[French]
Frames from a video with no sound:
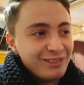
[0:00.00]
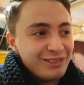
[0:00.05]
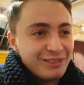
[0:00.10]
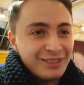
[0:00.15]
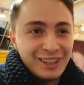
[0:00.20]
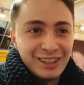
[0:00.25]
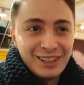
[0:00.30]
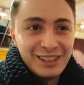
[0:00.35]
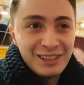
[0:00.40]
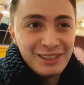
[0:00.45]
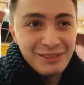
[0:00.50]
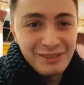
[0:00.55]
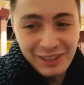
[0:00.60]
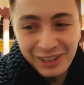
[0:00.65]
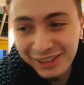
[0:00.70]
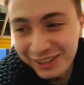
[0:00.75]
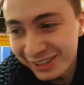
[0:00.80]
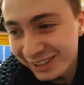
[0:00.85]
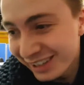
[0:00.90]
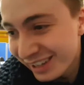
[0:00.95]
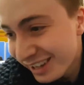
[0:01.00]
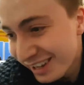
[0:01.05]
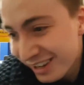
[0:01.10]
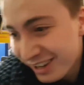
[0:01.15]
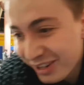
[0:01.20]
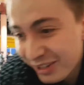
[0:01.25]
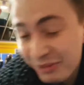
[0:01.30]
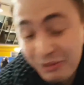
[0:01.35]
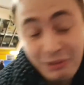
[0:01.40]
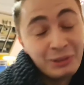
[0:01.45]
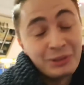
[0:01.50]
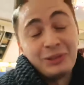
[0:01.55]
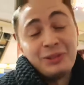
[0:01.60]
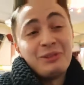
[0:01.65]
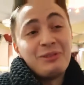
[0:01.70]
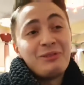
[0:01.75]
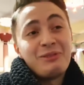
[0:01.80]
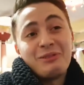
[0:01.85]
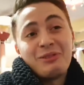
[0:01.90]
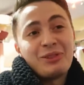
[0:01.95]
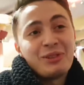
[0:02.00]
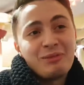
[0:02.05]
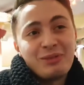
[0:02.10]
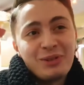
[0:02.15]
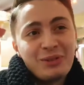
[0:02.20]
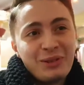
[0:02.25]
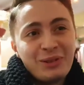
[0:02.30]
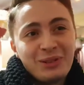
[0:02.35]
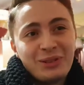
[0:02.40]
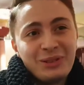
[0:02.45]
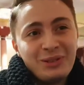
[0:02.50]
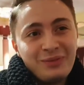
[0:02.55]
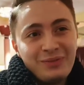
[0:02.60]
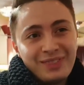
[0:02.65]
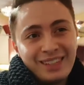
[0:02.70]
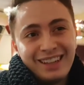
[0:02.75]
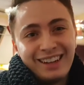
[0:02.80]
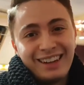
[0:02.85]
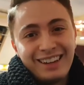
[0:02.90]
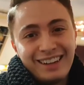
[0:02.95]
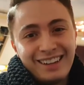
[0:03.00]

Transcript: on verra, hein. enfin, je suis content, franchement je suis content. Il a rien